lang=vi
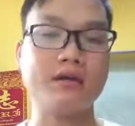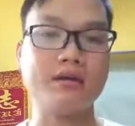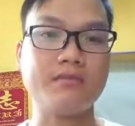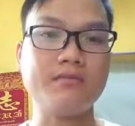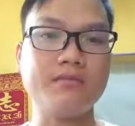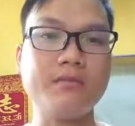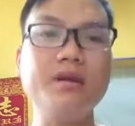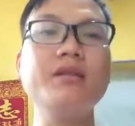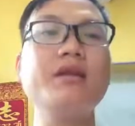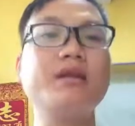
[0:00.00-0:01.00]
à,
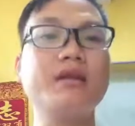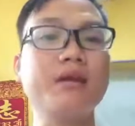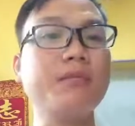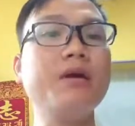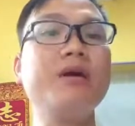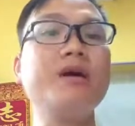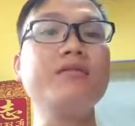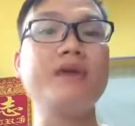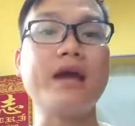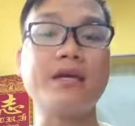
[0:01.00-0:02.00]
bớt đi những cái bỡ
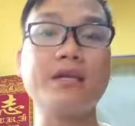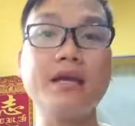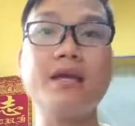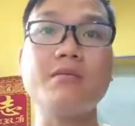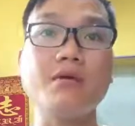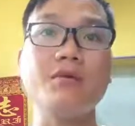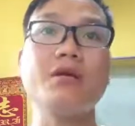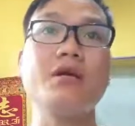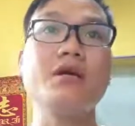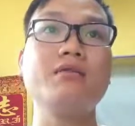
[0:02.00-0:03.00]
ngỡ về IT là
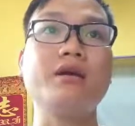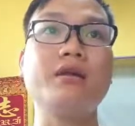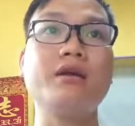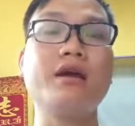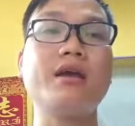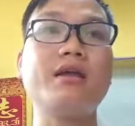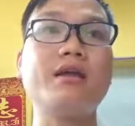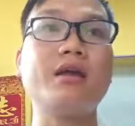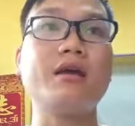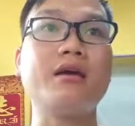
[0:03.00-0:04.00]
một và thứ hai
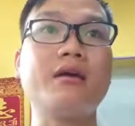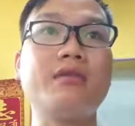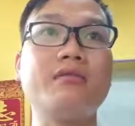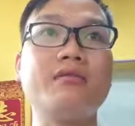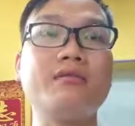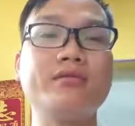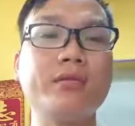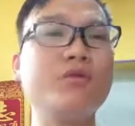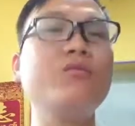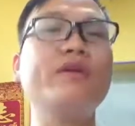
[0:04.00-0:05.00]
đấy là
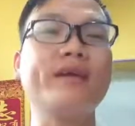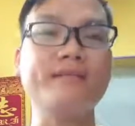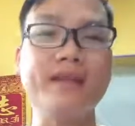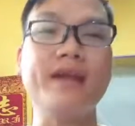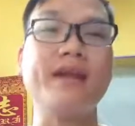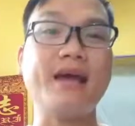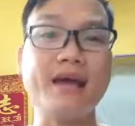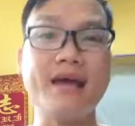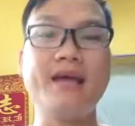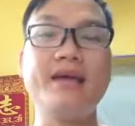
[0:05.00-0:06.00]
tập trung vào kiếm tiền
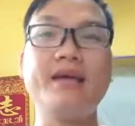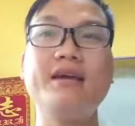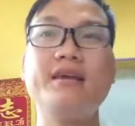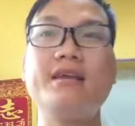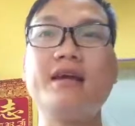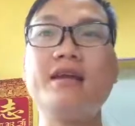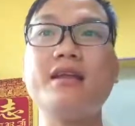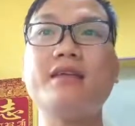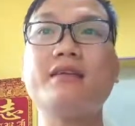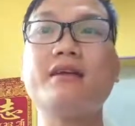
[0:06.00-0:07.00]
là hai thì
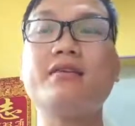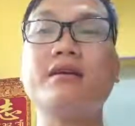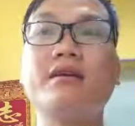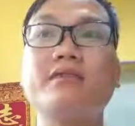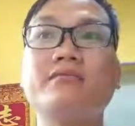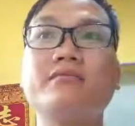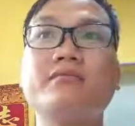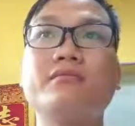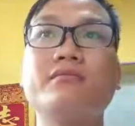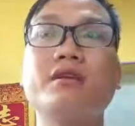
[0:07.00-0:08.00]
đấy là cái à,
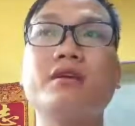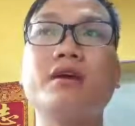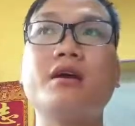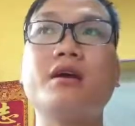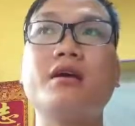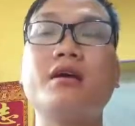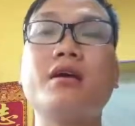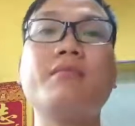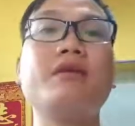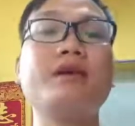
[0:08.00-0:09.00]
thì
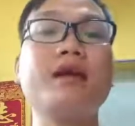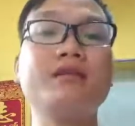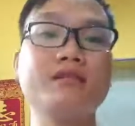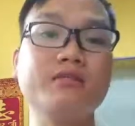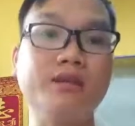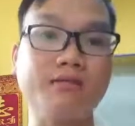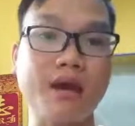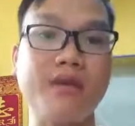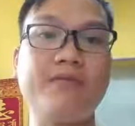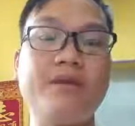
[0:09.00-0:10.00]
à, em hiện tại đang sinh sống
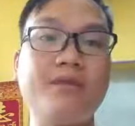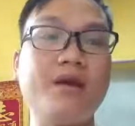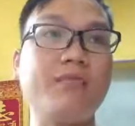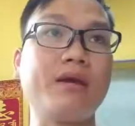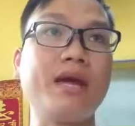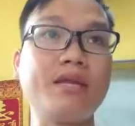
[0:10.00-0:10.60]
Nhật Bản và em đang học